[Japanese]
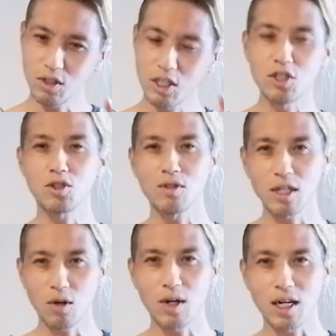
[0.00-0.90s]
基
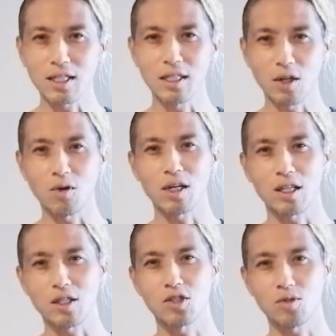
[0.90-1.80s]
準がわかんないわ
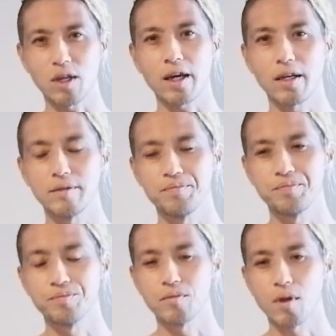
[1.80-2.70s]
けですよね。
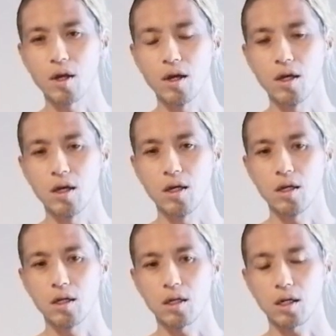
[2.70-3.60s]

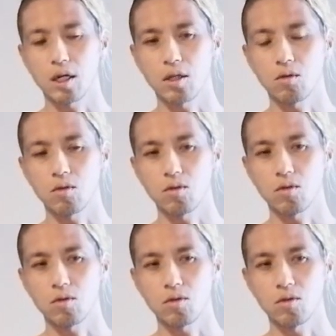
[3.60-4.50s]
あ
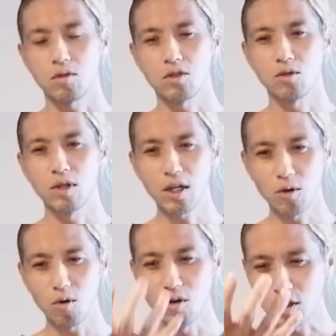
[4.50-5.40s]
の、その
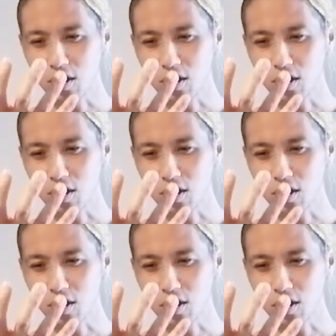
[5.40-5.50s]
根っこ